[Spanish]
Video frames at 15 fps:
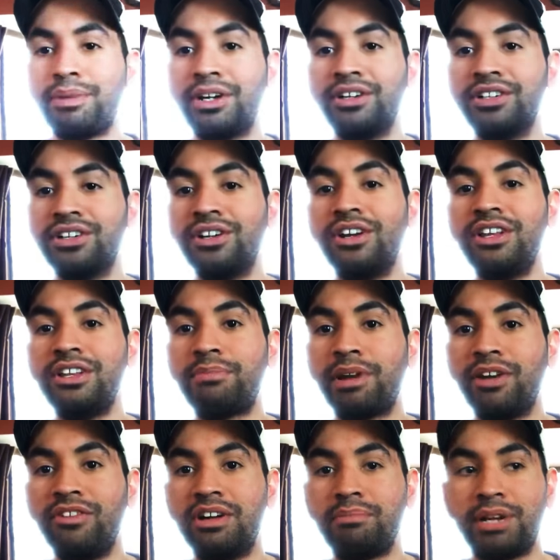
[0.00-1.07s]
pero yo lo he leído por
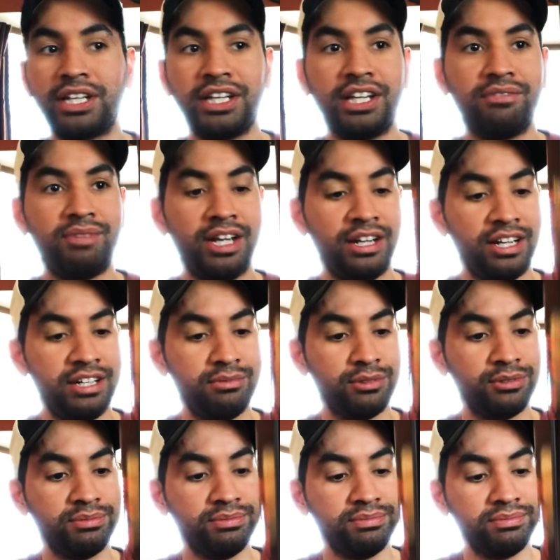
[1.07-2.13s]
alguna parte que es Black
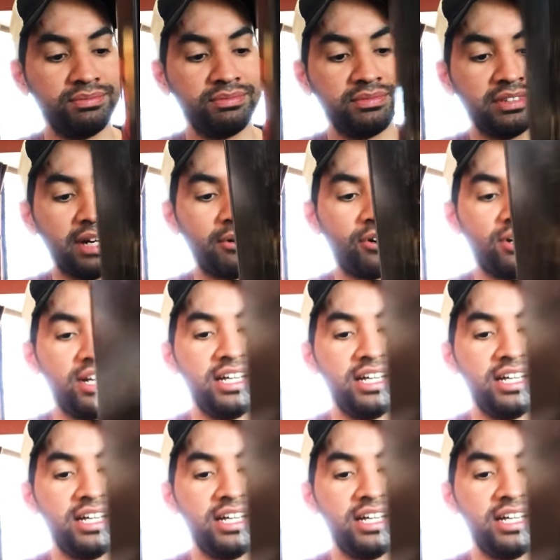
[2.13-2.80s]
Label. A lo mejor